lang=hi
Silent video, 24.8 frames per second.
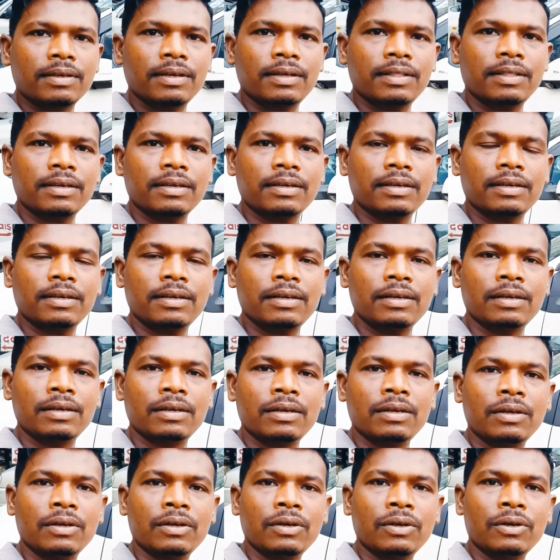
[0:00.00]
देखिए
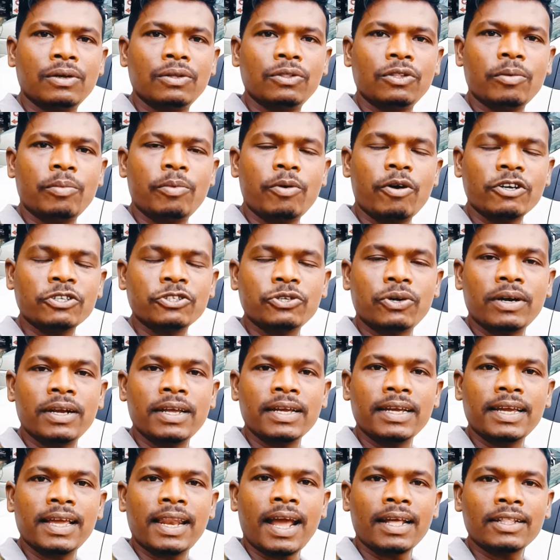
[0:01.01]
तो वॉक
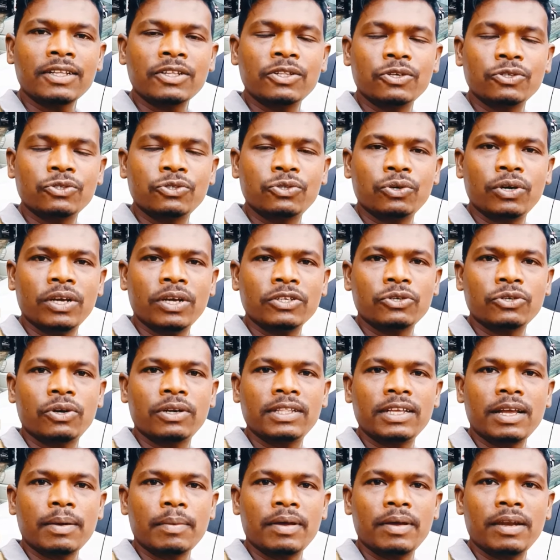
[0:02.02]
छोड़ने के लिए आया था दोस्तों एक
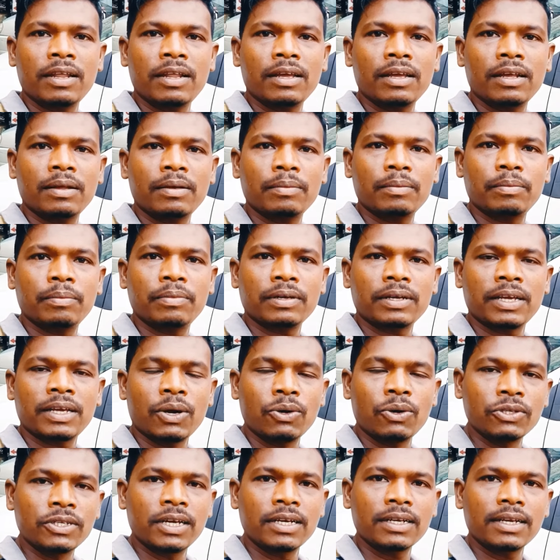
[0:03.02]
छोड़ दिया मैंने
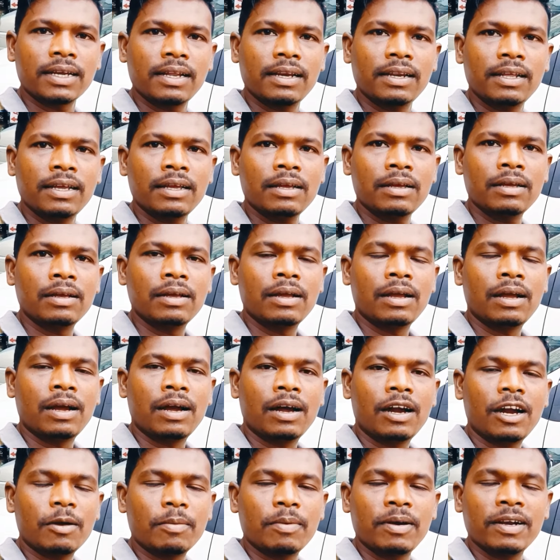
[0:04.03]
केवझर के लिए
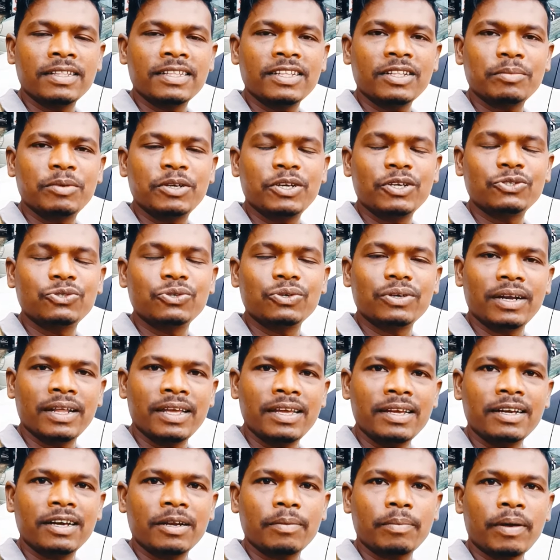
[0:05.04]
हड़बड़ी था तो वीडियो शूट
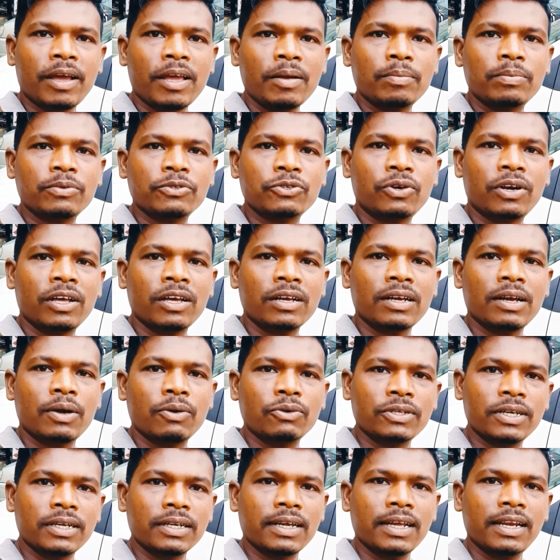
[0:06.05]
नहीं कर पाए छोड़े
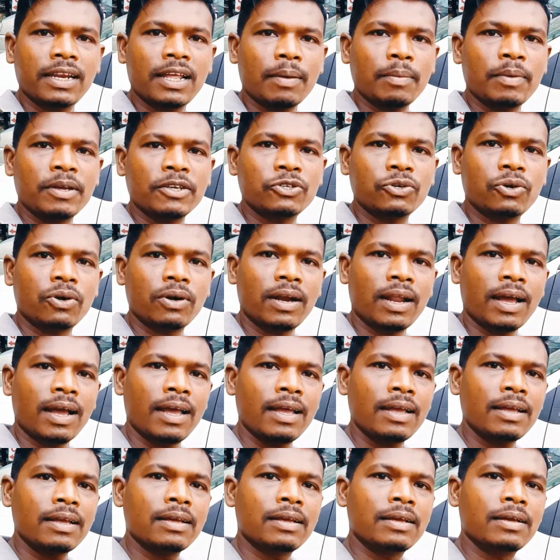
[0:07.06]
केवझर के लिए अभी छोड़ना
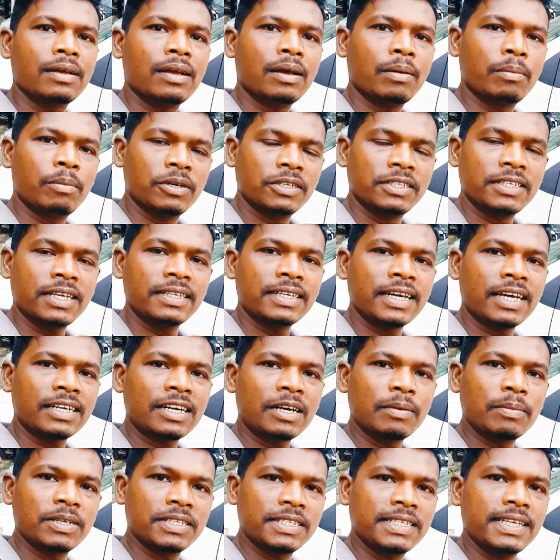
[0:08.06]
है बसिया
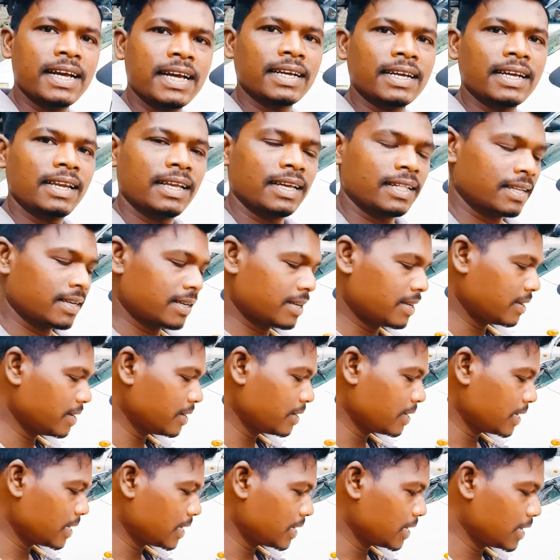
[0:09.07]
झारखंड बसिया के लिए देखिए
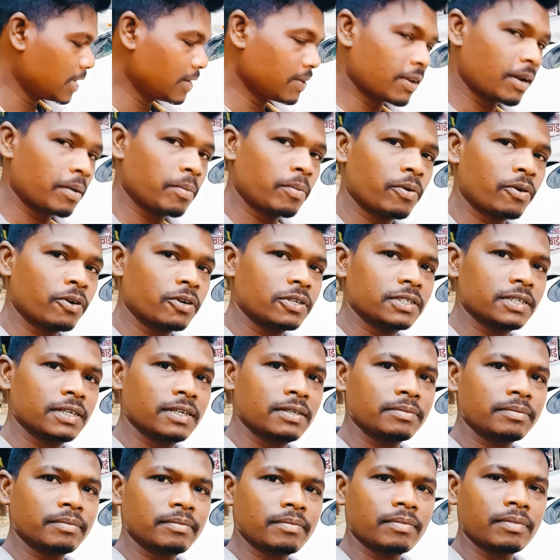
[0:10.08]
वाला बॉक्स है
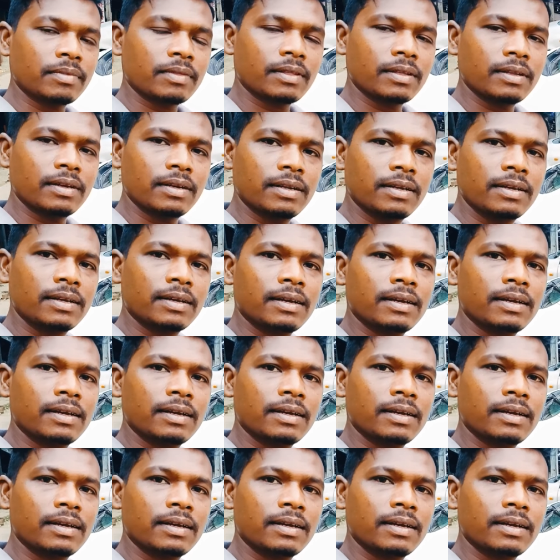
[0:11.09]
ठीक